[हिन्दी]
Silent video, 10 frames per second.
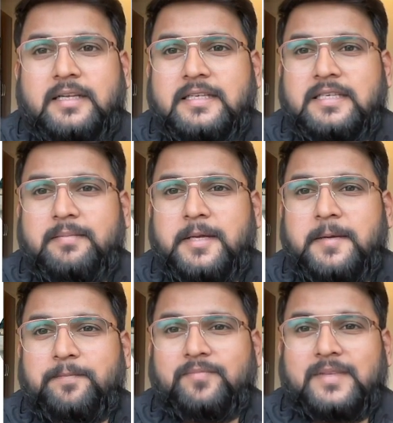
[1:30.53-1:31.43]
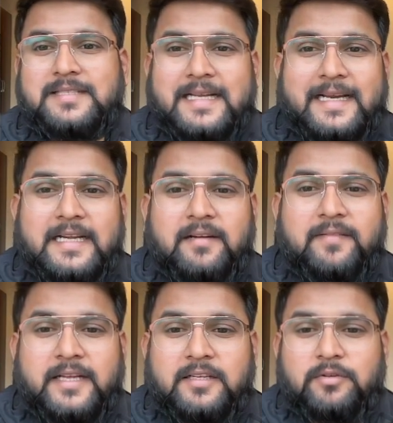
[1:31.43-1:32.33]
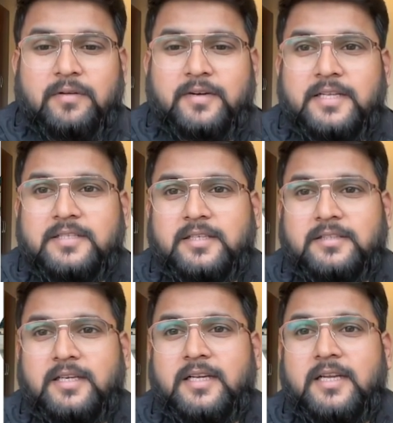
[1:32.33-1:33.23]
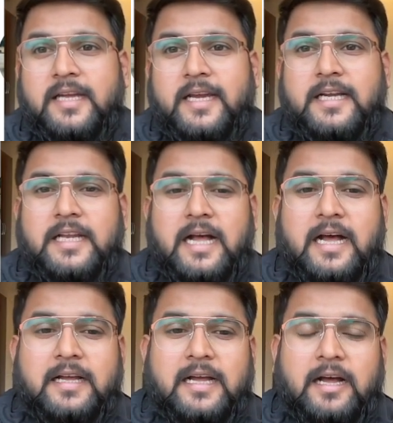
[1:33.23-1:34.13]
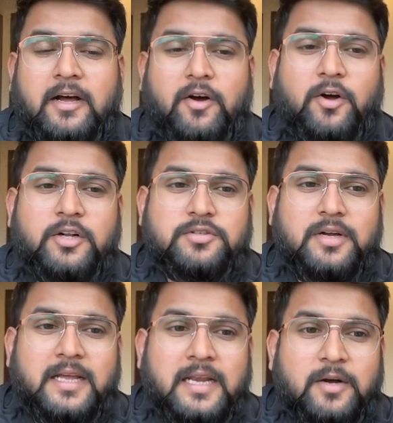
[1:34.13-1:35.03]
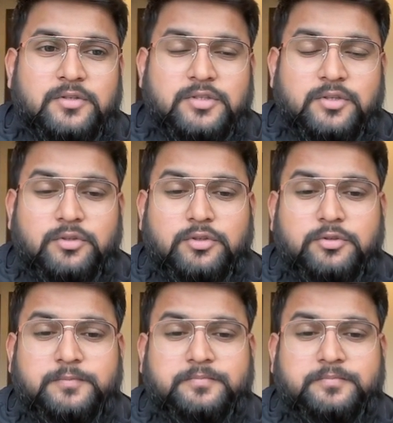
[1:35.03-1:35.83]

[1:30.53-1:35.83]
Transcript: किसी भी सेकेंड हैंड व्हीकल को आप ख़रीद सकते हैं इट ऑल्सो अलाउज यू टू